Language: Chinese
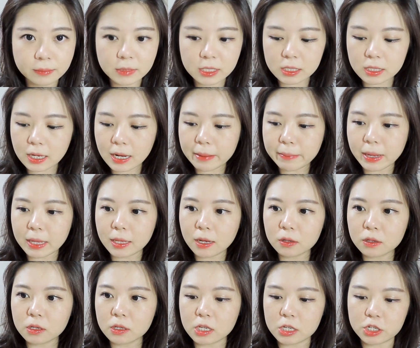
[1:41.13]
接下来买
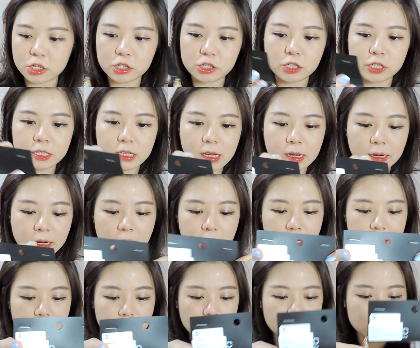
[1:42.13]
到的也是项
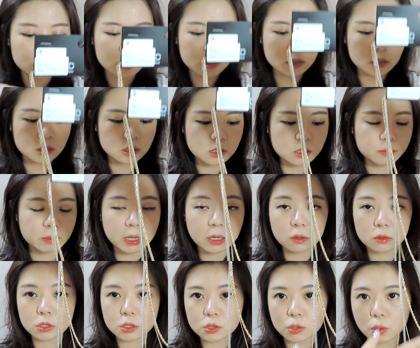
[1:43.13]
链，然后我自己是没
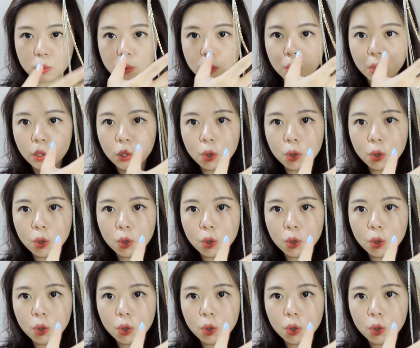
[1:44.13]
有这种。